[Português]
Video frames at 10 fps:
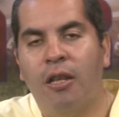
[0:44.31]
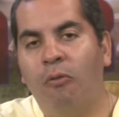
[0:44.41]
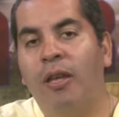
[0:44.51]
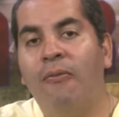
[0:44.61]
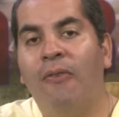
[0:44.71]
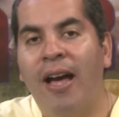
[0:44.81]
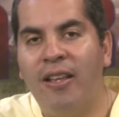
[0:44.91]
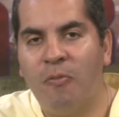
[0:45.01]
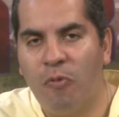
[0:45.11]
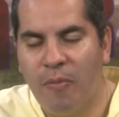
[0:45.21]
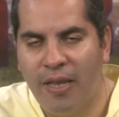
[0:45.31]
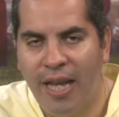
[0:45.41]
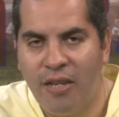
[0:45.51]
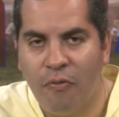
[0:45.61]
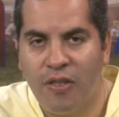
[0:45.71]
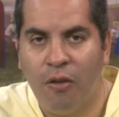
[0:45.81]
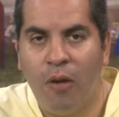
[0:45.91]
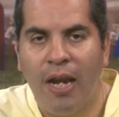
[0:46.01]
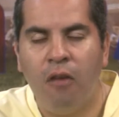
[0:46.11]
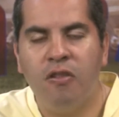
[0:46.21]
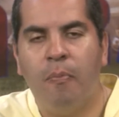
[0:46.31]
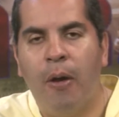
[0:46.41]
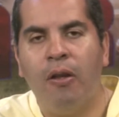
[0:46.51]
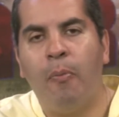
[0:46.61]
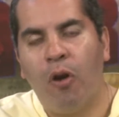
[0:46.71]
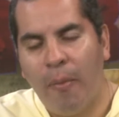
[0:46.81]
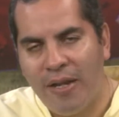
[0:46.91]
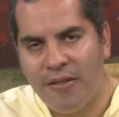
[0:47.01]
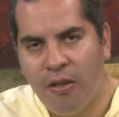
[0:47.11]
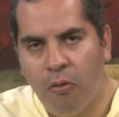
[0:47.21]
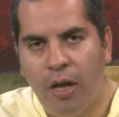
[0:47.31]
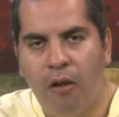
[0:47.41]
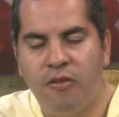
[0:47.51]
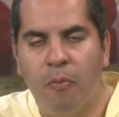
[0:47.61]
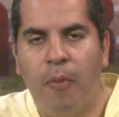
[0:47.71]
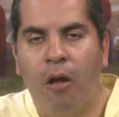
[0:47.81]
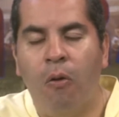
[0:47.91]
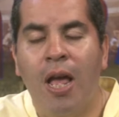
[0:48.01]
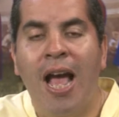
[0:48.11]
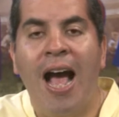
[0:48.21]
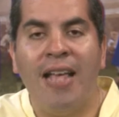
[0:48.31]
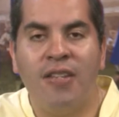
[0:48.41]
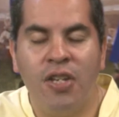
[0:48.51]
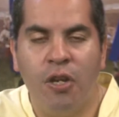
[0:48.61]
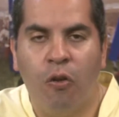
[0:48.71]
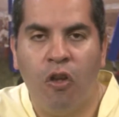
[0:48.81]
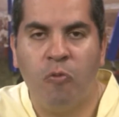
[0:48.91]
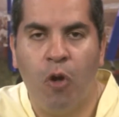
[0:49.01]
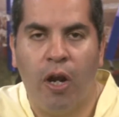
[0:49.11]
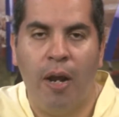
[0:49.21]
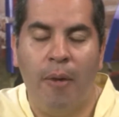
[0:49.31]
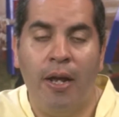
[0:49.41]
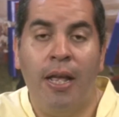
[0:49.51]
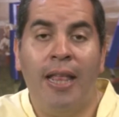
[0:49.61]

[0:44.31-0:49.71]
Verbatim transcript: Então tem várias possibilidades de você no canal de São Paulo, na programação do canal de São Paulo, assistir o nosso programa.